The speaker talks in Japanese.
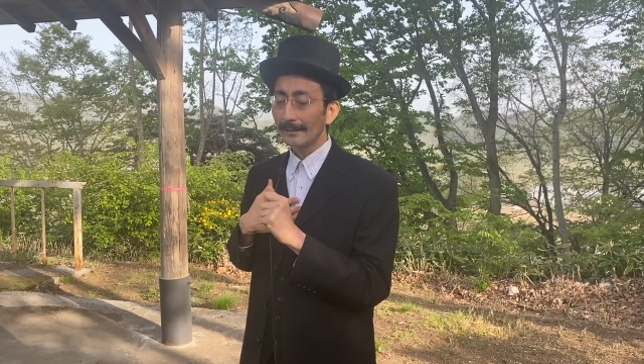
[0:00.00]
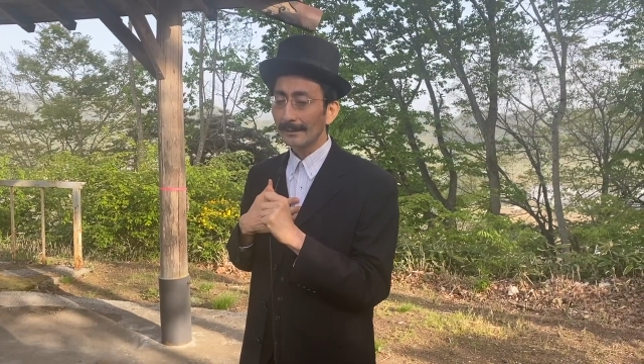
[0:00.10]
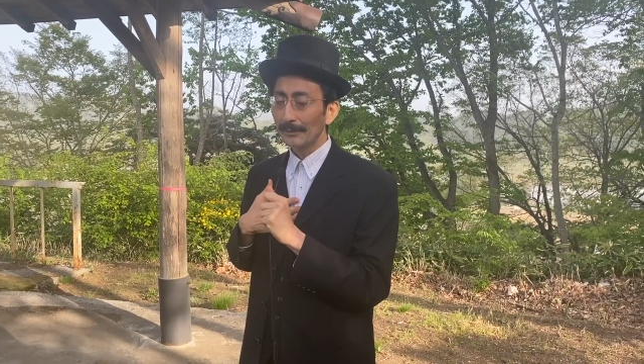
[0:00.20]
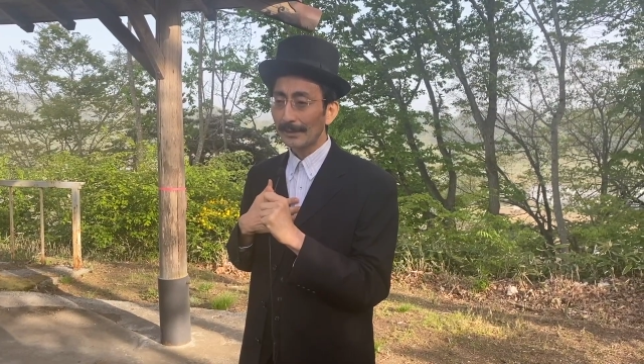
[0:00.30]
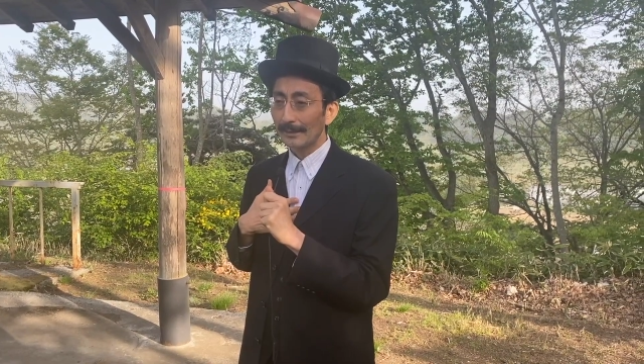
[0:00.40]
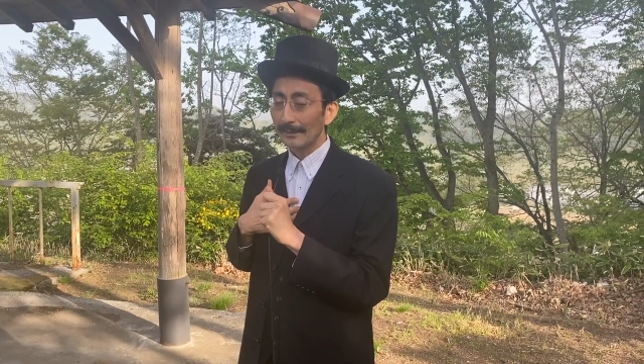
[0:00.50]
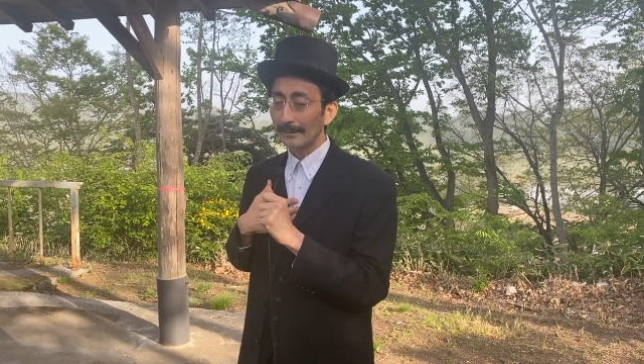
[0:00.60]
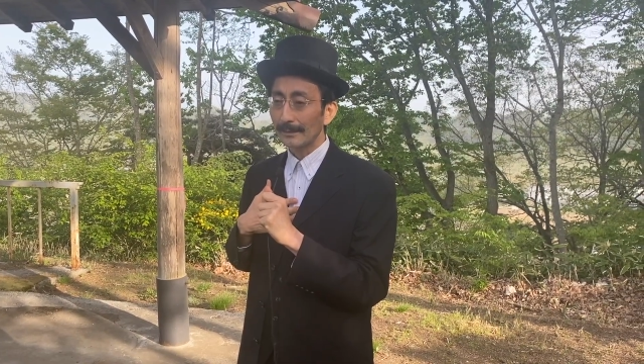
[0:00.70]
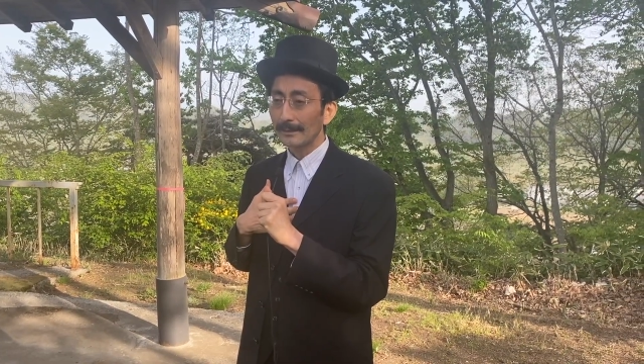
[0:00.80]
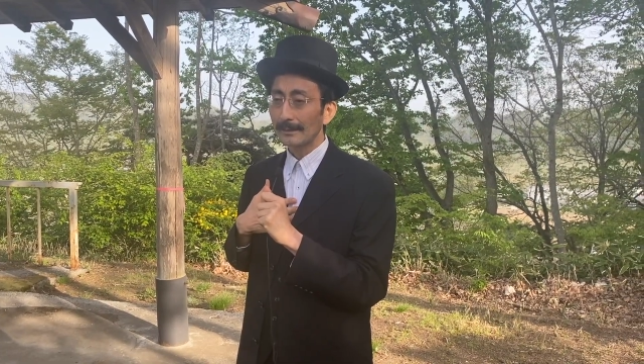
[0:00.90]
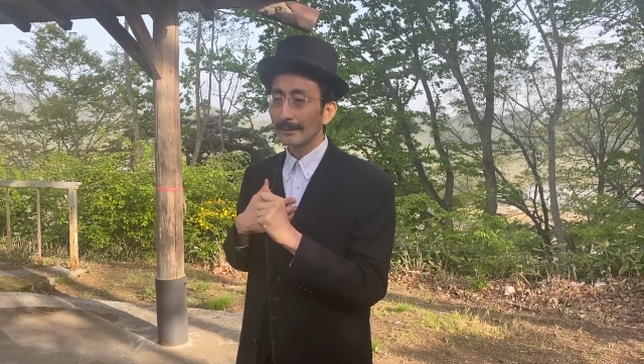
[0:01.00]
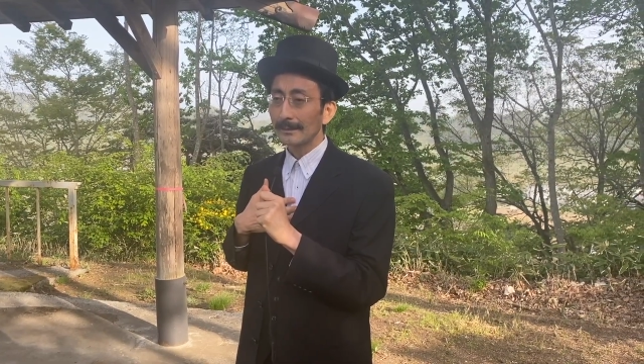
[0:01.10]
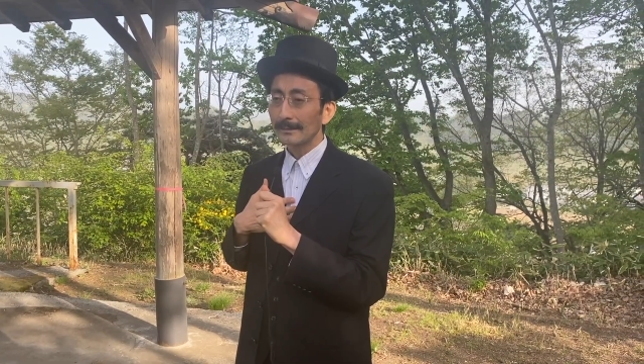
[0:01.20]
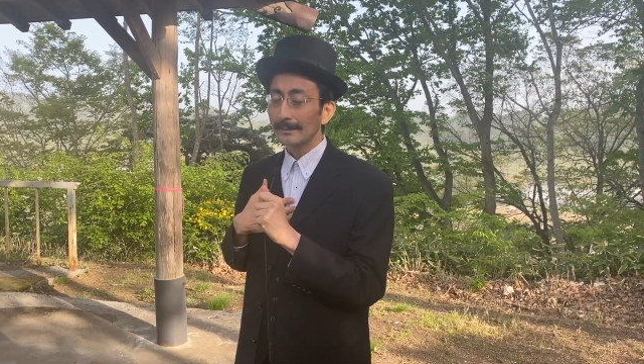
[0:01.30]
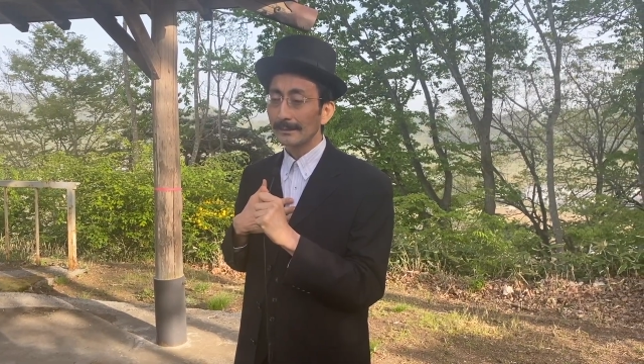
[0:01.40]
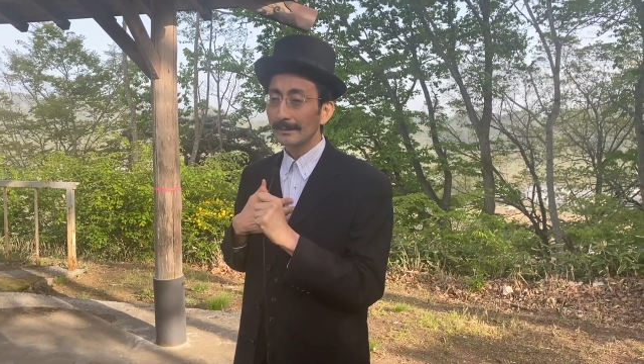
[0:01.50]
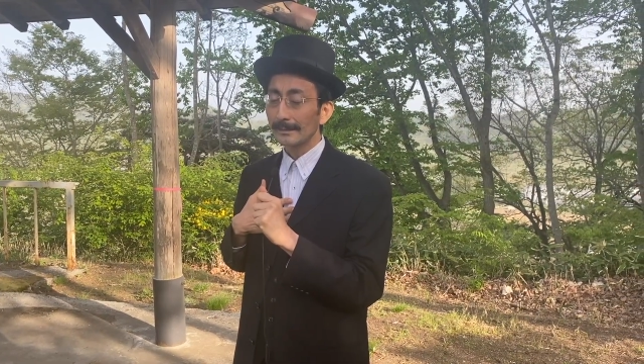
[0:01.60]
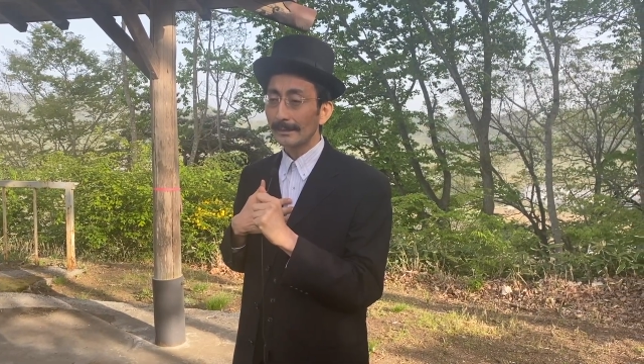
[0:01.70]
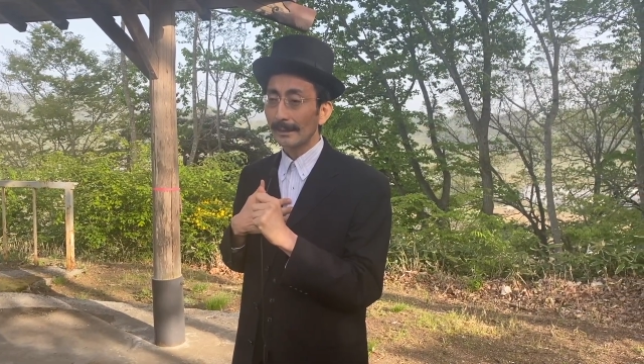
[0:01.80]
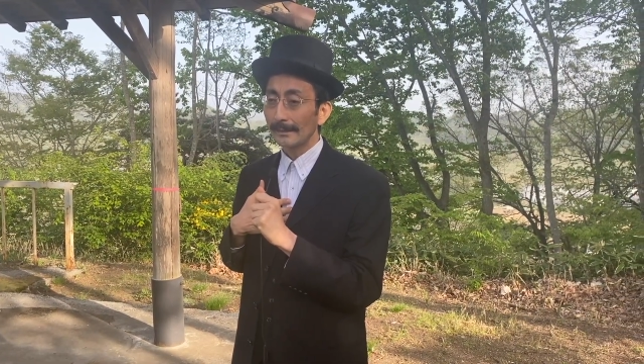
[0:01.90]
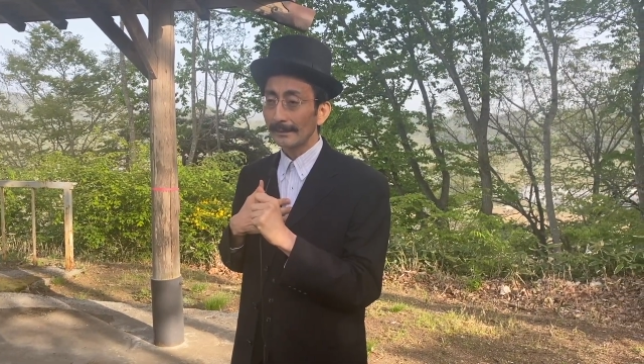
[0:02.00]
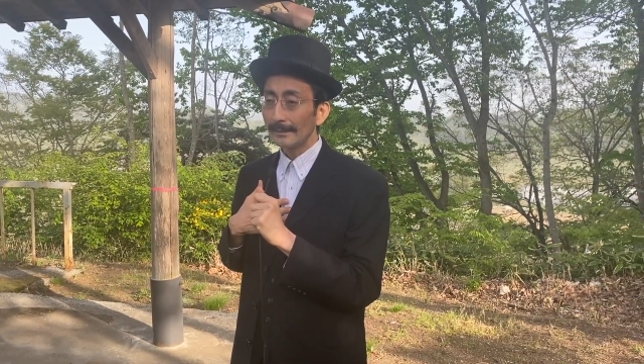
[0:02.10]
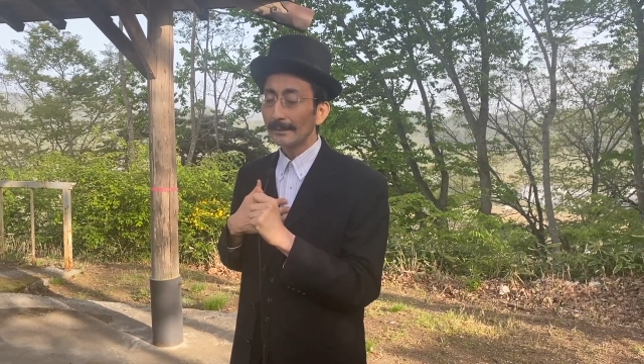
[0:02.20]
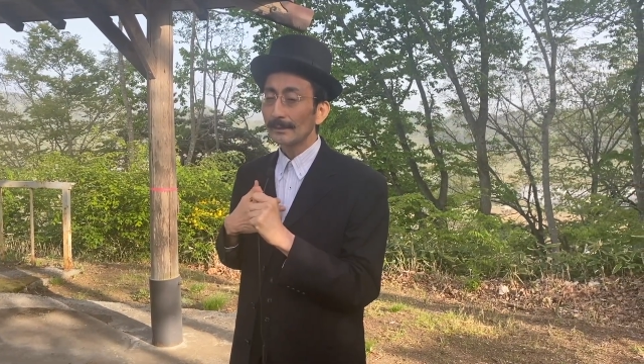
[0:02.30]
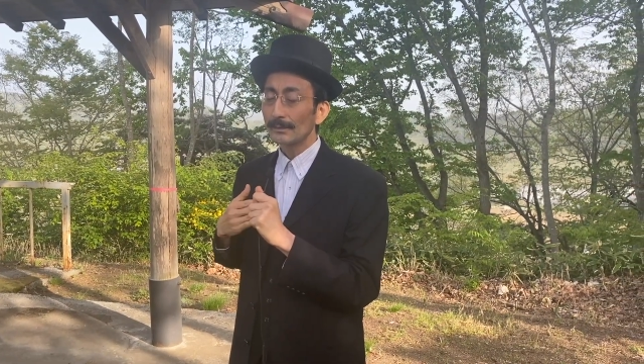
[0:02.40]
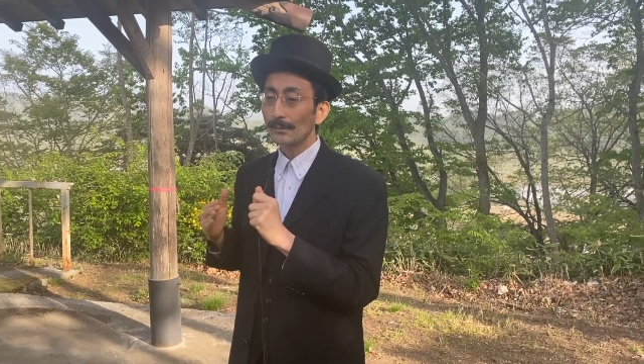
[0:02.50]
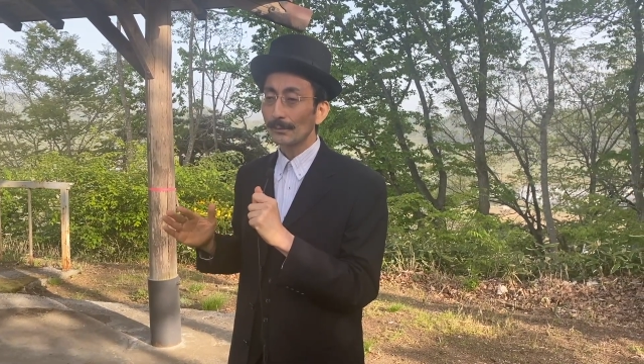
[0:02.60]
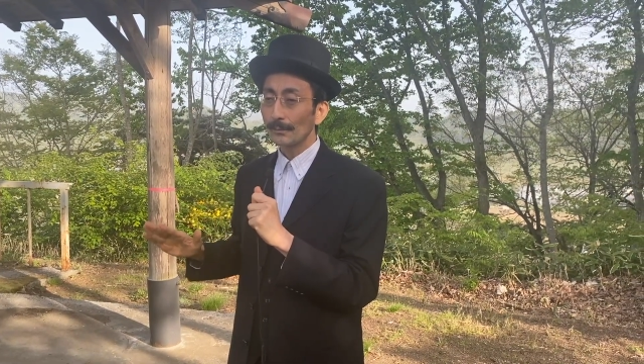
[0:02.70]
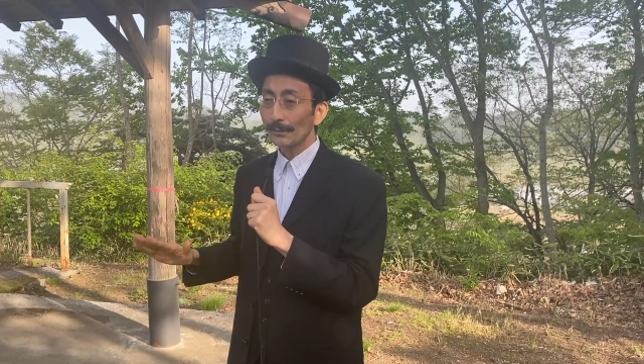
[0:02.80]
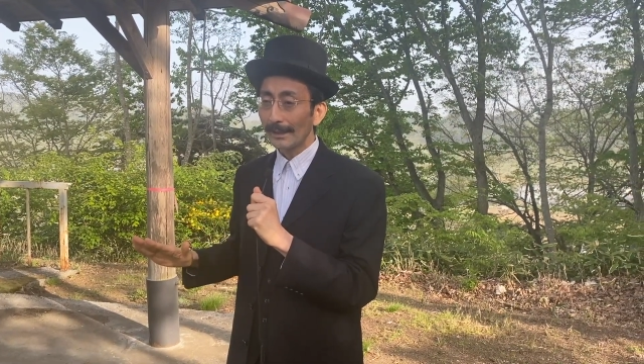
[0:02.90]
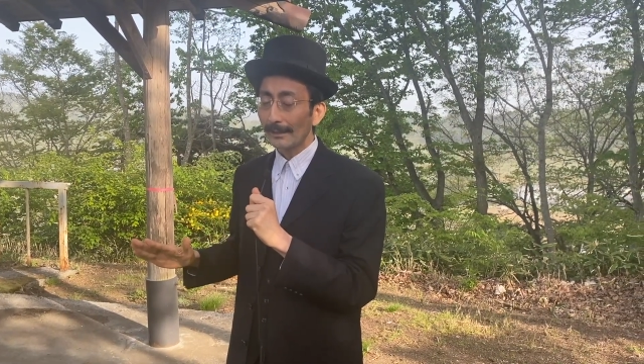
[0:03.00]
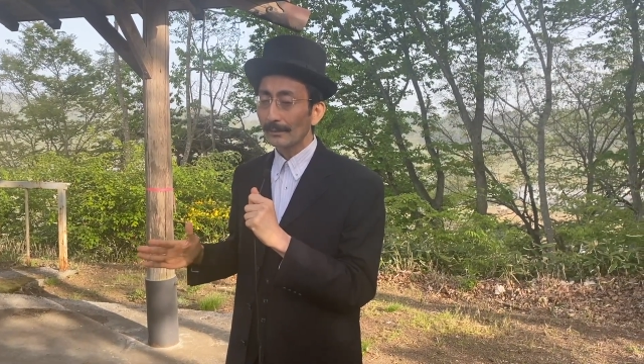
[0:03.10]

かでもいいです実際にどこで